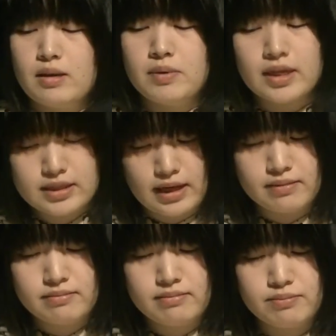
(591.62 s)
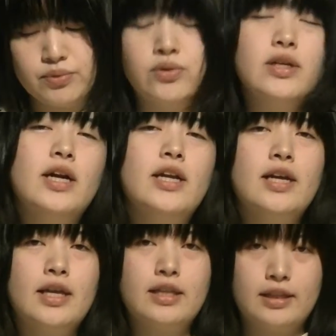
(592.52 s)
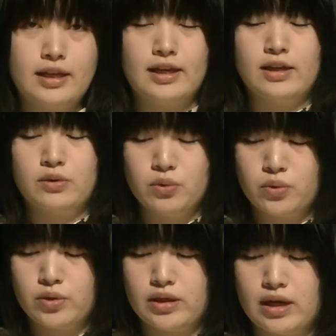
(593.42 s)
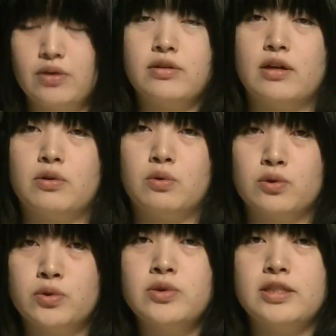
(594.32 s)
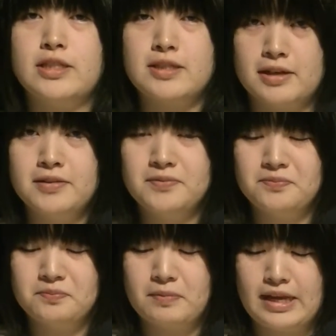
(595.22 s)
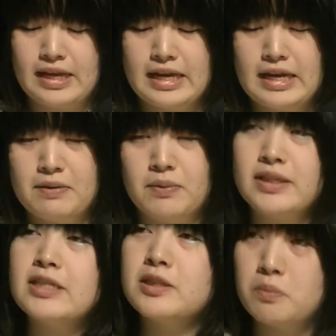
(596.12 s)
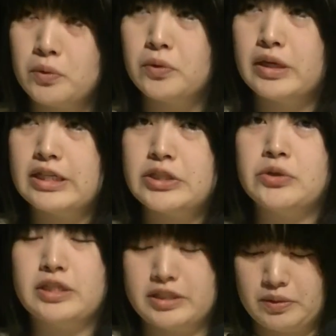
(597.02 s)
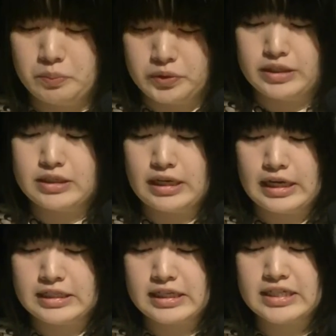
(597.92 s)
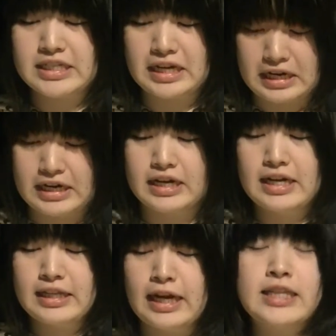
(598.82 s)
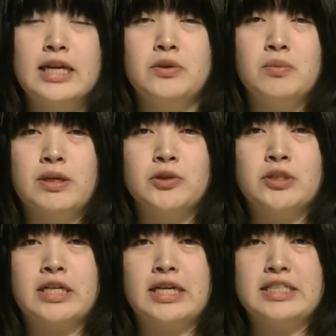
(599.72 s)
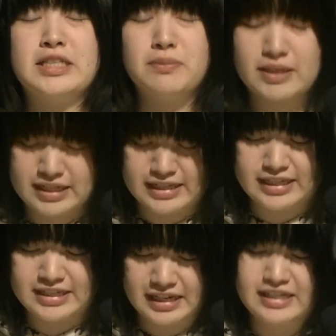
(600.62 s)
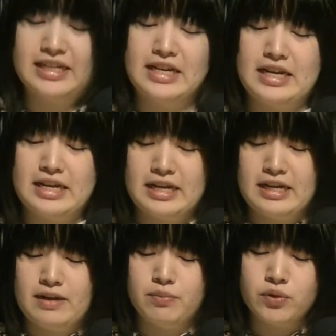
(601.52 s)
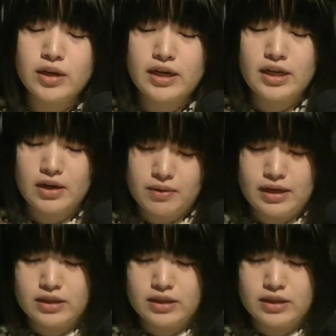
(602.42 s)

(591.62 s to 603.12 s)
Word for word: 皆さんブルガリアってどこにあるかご存知ですか？私も、しおりちゃんもですね、恥ずかしながら大体の場所しか知りませんでした。ブルガリアは